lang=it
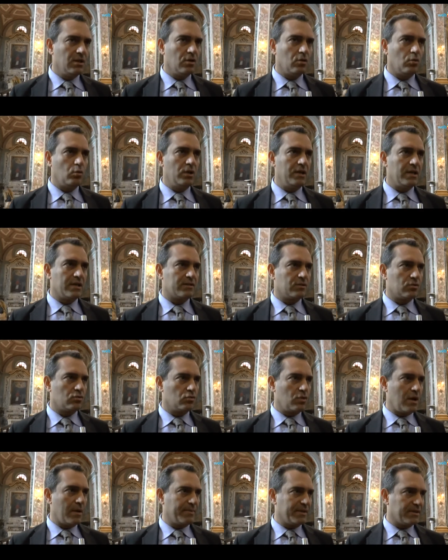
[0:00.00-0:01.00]
Qui
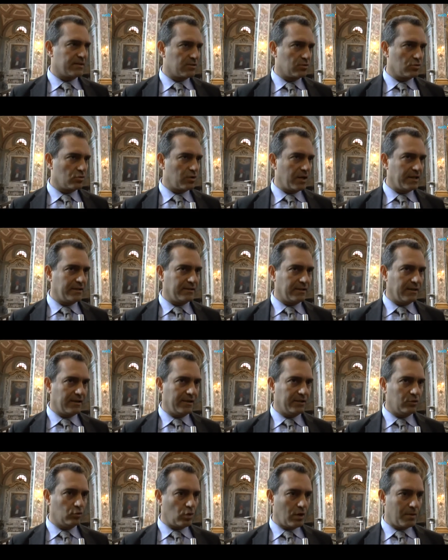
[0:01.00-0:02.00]
nessuna persona
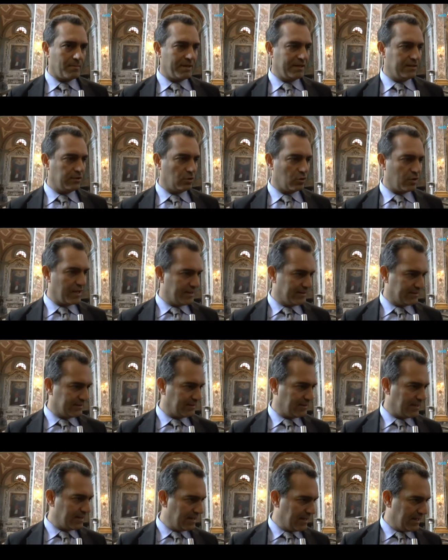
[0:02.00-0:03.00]
intellettualmente
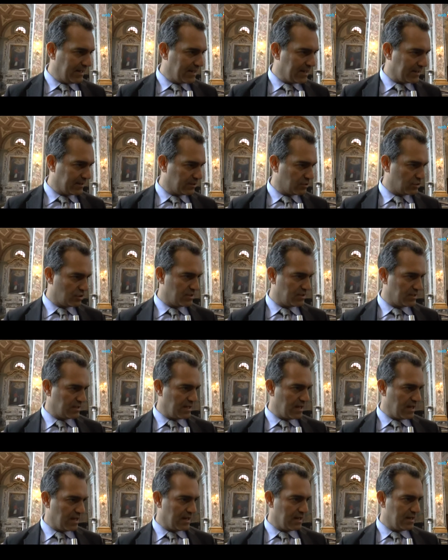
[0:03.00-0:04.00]
onesta nega che ci
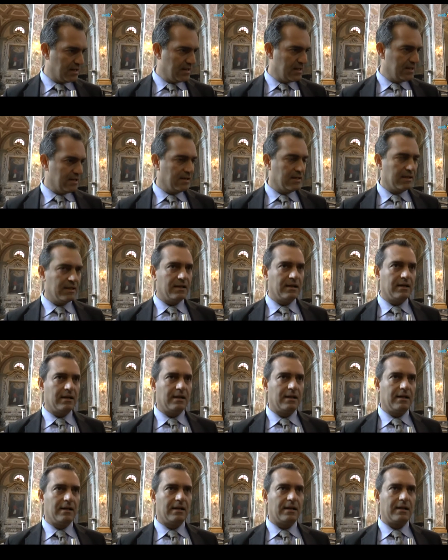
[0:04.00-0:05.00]
sia
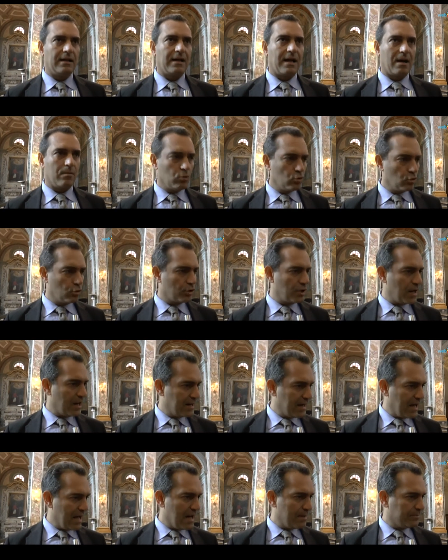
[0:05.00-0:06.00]
camorra a
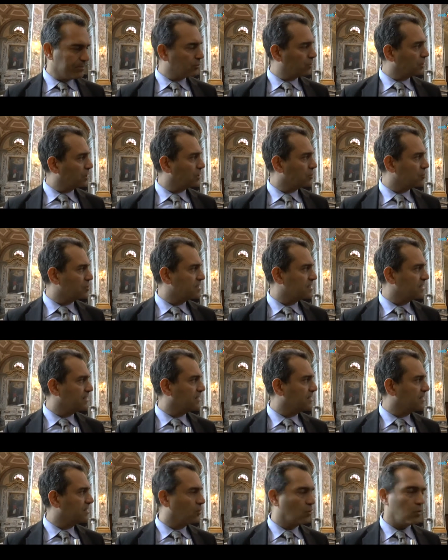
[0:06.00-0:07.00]
Napoli, che ci sia
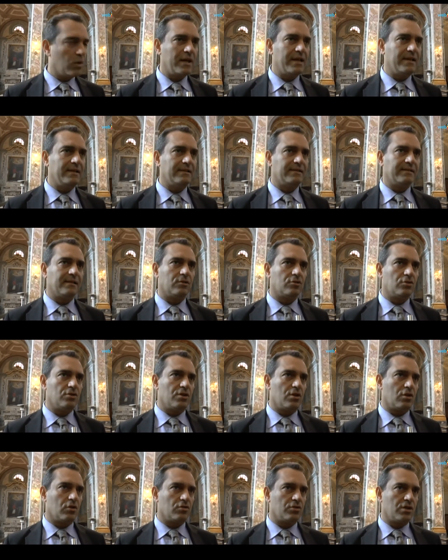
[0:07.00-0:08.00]
delinquenza e ci
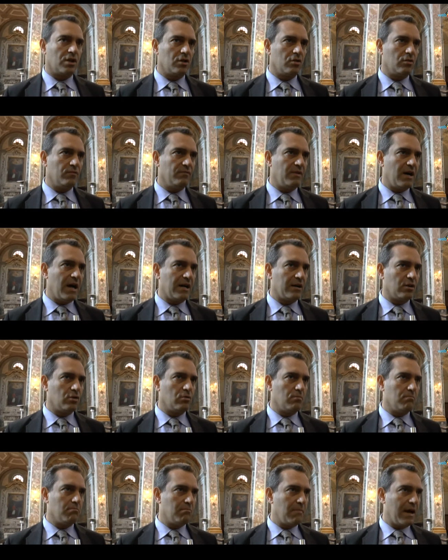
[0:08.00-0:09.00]
siano cose che non
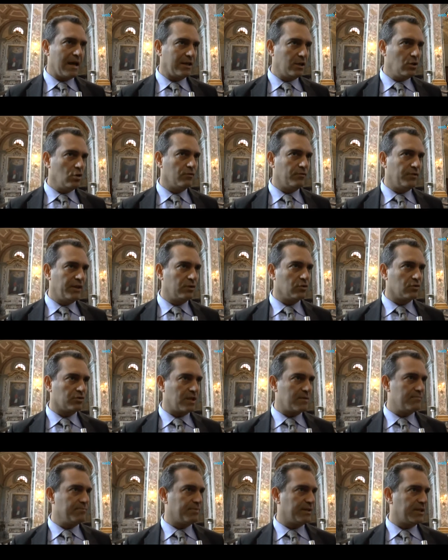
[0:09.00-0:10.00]
vanno, ma io vedo
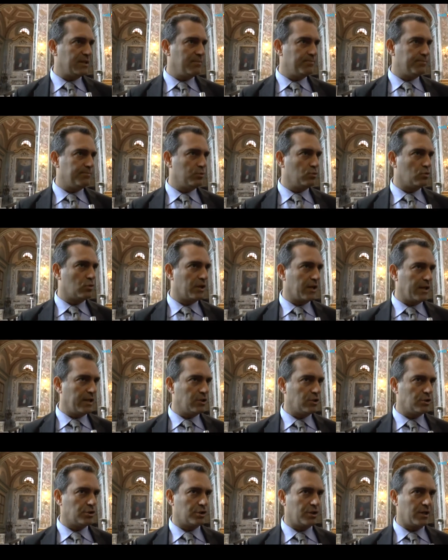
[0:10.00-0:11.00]
sempre di più
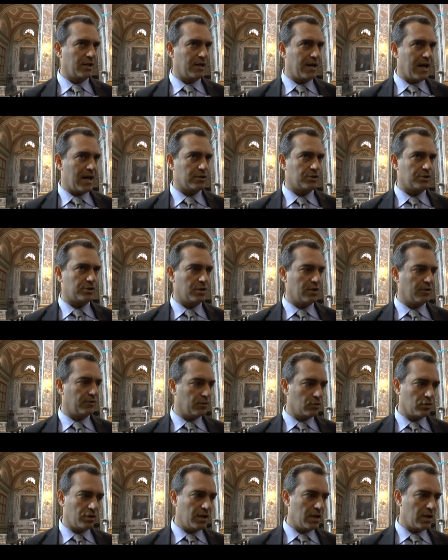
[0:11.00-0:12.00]
crescere, nascere,
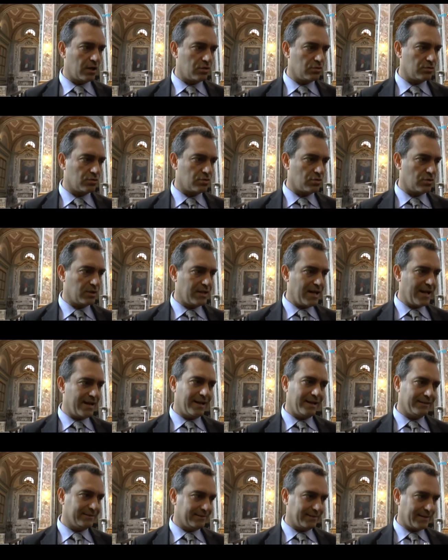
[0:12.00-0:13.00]
fiorire e consolidare
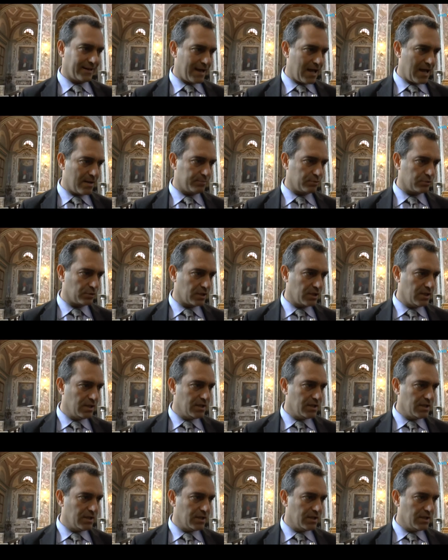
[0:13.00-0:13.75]
l'altra Napoli,